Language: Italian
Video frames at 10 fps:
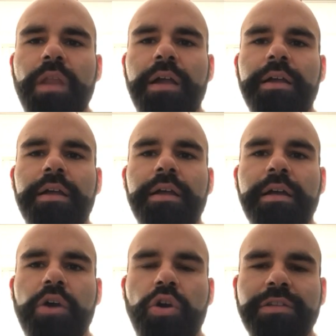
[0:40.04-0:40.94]
eh,
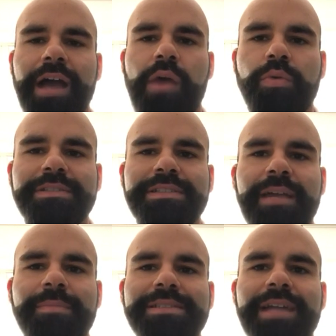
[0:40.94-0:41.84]
il lockdown
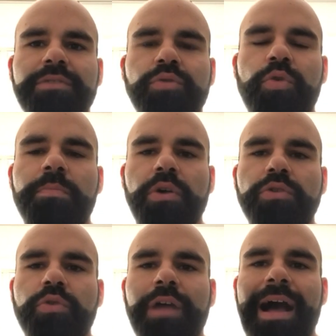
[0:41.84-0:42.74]
sarebbe stato
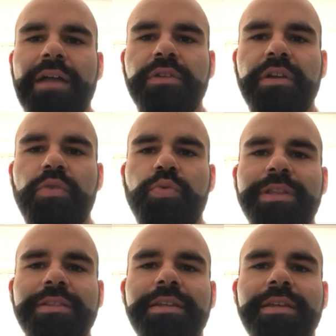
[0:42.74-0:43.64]
prolungato e che
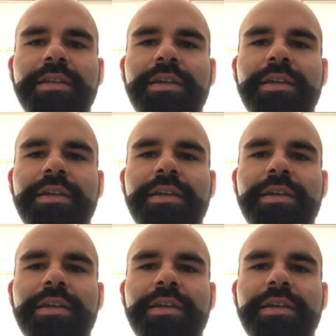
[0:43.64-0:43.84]
quindi